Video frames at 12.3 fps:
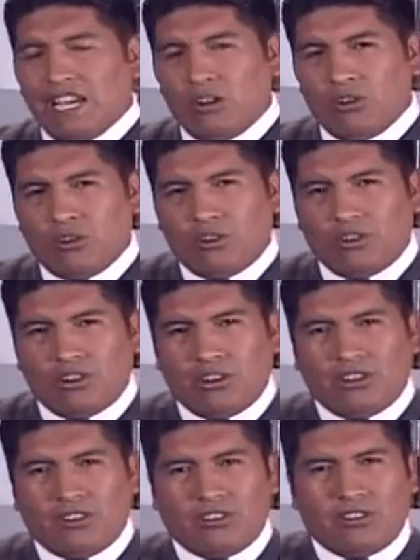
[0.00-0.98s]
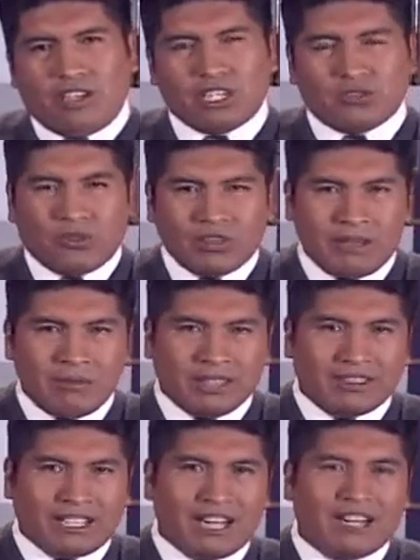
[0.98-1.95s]
ello es
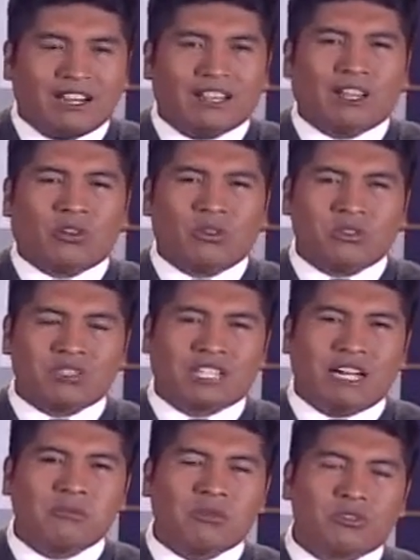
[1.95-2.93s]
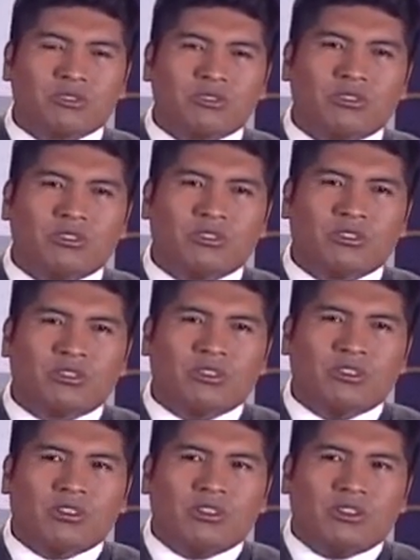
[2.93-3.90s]
fundamental que conozcamos
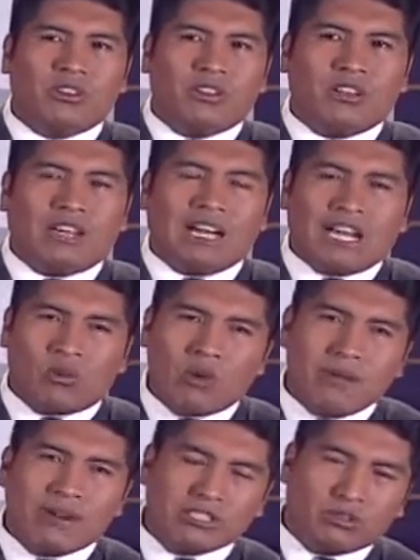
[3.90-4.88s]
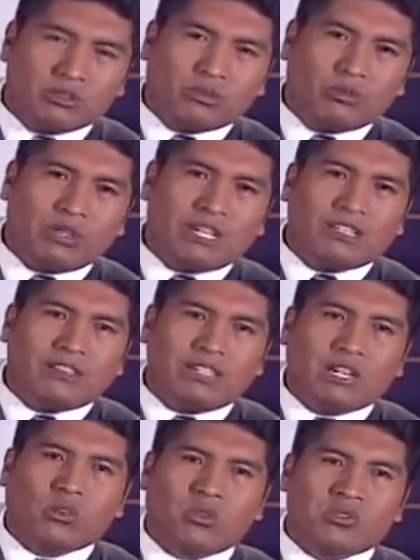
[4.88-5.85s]
la nueva estructura
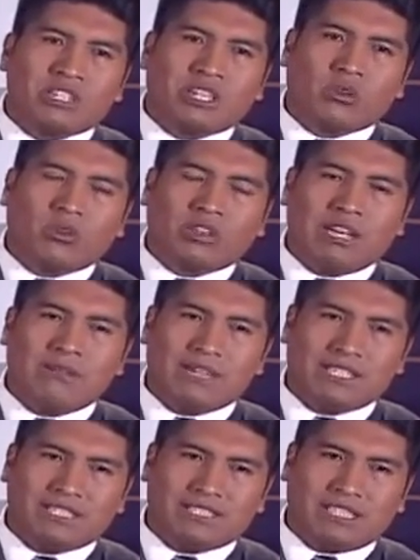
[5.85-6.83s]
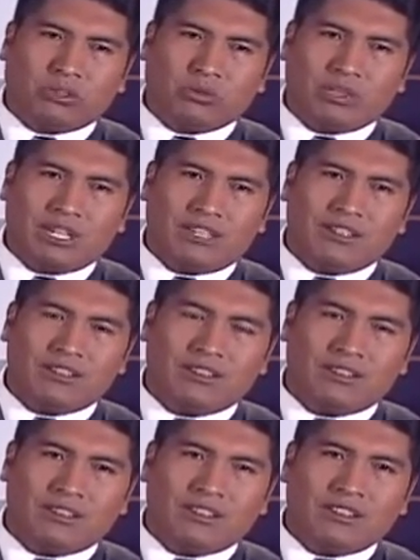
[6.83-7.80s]
del Consejo de la Magistratura.
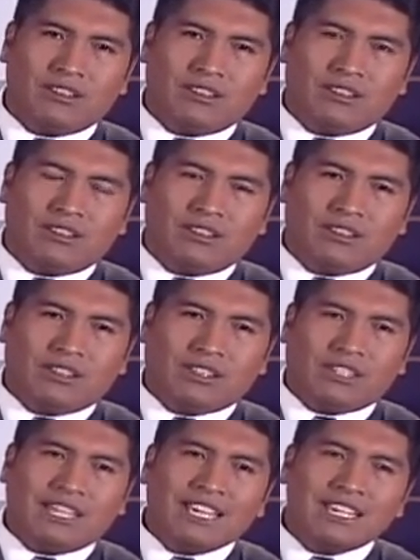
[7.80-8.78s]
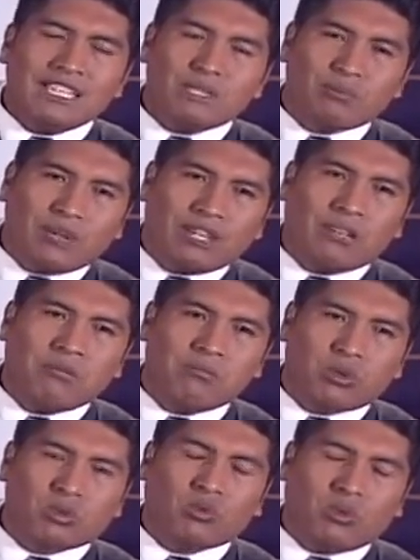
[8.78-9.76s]
¿Quiénes pueden
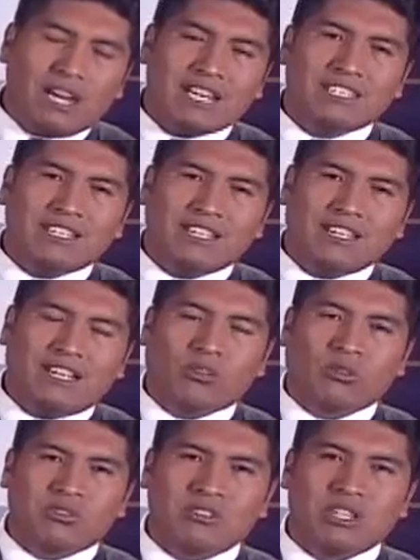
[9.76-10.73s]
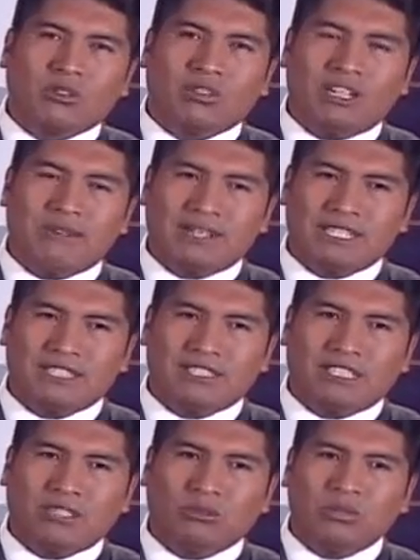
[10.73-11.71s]
postularse al Consejo de la
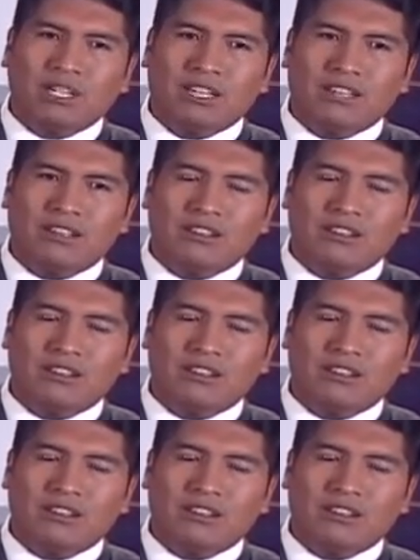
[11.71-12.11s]
Magistratura?